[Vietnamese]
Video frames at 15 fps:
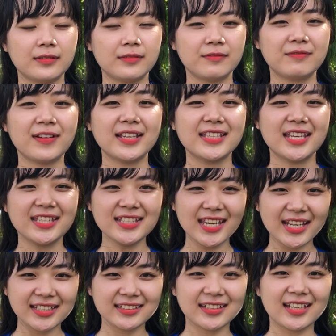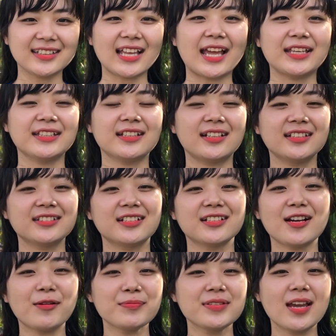và dĩ nhiên thì tại ờ, những
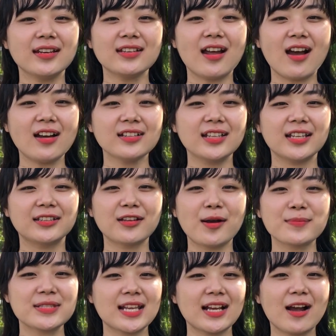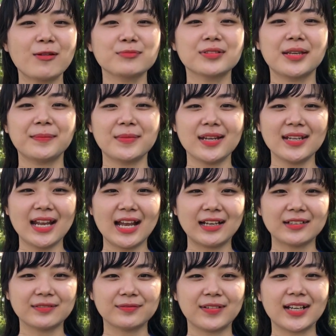góc chết đó thì tôm sẽ không tìm đến ăn
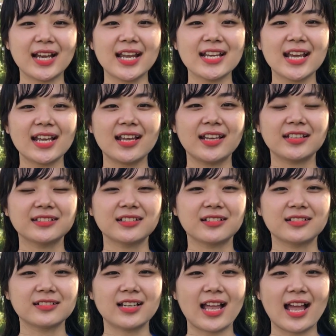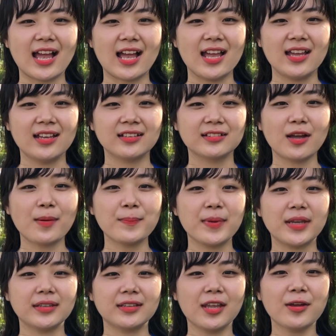và gây ra hiện tượng là tôm bị
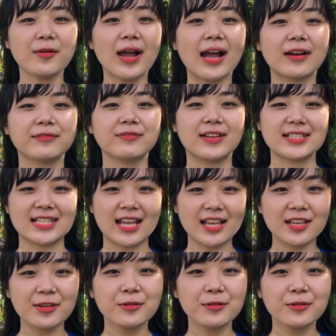thiếu ăn và sẽ yếu.